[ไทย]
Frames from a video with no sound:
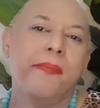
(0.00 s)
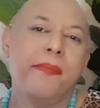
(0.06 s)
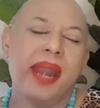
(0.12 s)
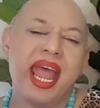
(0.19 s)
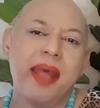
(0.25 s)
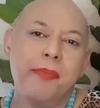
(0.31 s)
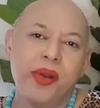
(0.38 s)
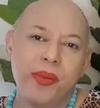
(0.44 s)
พ
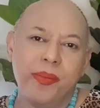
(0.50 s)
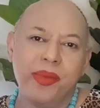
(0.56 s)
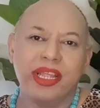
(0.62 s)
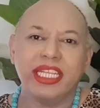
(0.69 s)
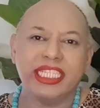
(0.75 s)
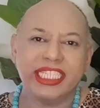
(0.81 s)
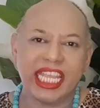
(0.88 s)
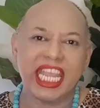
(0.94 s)
ระพรหม
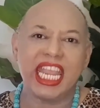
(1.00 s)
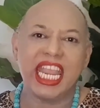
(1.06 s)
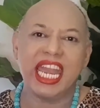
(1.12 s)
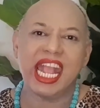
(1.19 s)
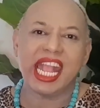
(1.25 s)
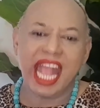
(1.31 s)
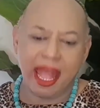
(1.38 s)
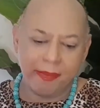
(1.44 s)
ฤาษี
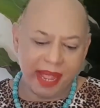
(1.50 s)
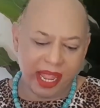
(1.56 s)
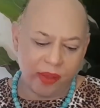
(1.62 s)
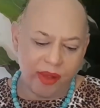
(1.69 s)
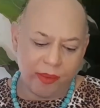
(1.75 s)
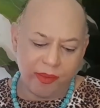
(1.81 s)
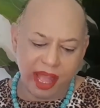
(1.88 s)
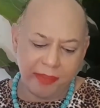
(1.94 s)
นะคะหมาย
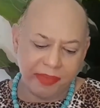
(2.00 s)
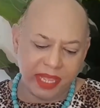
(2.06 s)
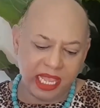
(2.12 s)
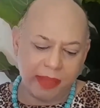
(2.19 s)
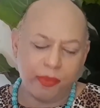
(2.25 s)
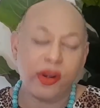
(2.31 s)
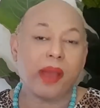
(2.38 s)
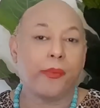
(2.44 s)
ความว่ามี
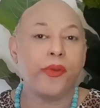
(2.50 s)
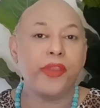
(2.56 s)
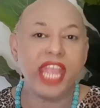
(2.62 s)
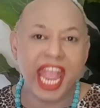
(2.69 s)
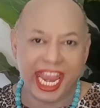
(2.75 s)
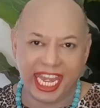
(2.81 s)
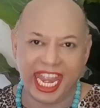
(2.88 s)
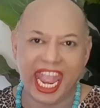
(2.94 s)
ผู้หลักผู้
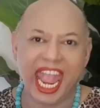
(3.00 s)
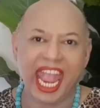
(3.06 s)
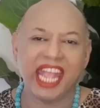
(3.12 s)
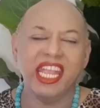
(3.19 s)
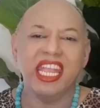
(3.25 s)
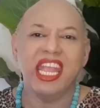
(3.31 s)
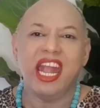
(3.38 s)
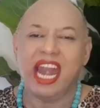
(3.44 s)
ใหญ่เนี่ย
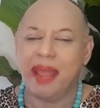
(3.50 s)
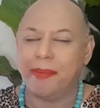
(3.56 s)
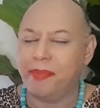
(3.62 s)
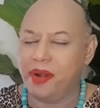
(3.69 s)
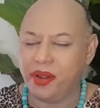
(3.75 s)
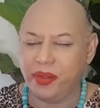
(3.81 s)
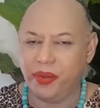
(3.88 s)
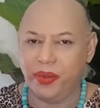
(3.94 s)
รับ
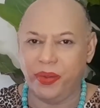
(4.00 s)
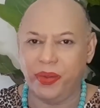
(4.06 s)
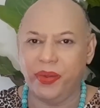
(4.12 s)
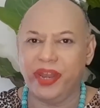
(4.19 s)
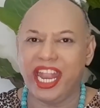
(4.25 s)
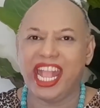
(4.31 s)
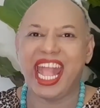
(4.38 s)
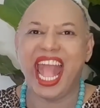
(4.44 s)
รู้
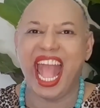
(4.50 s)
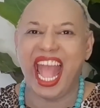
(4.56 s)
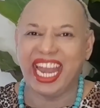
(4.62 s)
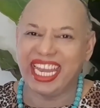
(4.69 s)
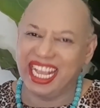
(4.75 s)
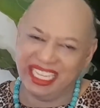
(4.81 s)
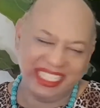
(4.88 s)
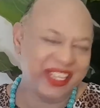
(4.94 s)
นะคะ
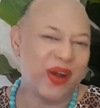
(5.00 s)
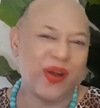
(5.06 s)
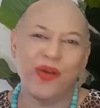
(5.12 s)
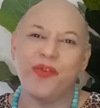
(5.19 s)
ทั้งสอง